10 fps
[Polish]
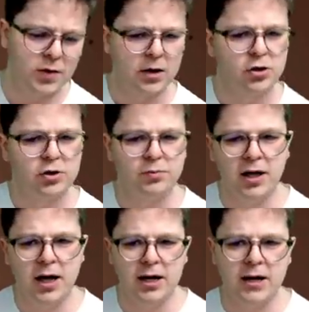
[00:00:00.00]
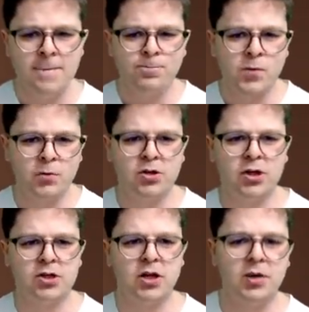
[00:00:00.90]
jakość mniej, ale
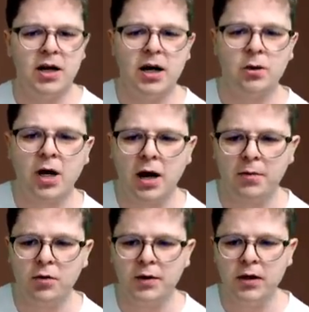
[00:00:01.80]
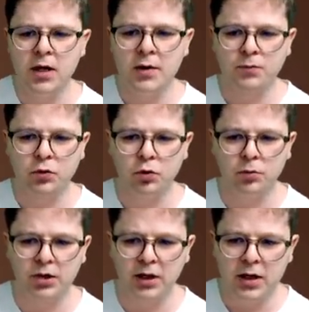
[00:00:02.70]
myślę, że Michał Tal byłby
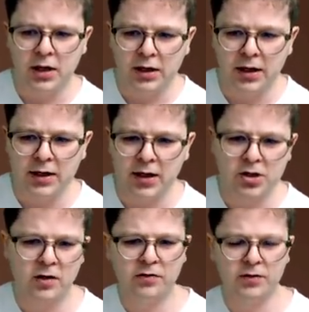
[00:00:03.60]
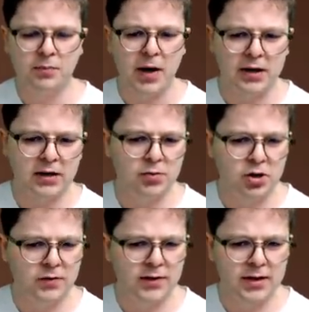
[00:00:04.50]
dumny. Jednakże w partii
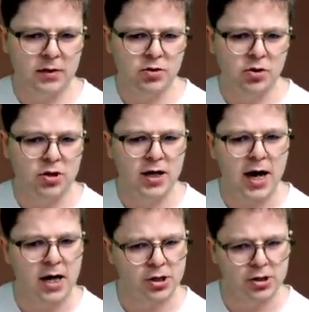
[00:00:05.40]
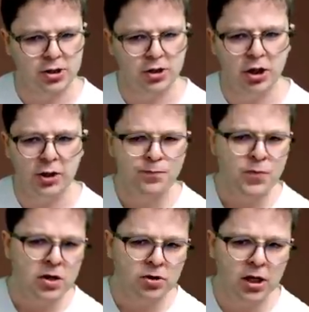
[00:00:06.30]
przeciwnik zagrał skoczek H6, no i
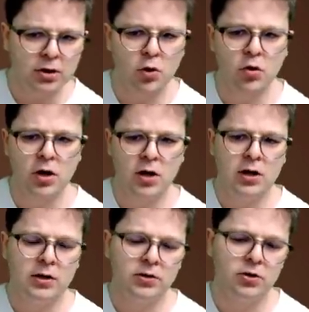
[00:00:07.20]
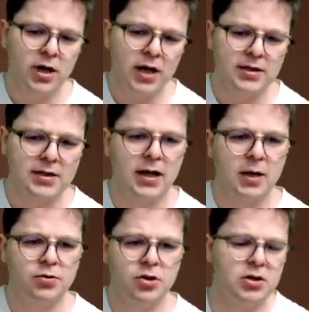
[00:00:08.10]
ten ruch no, nie jest
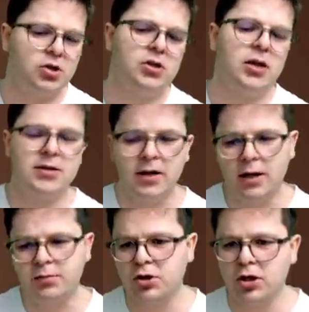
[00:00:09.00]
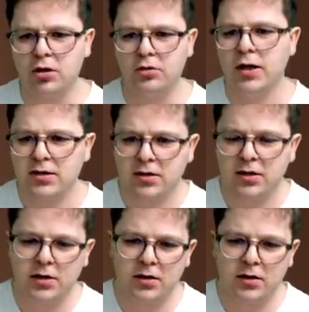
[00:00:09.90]
najlepszy, znaczy nie jest najlepszy, no jest y,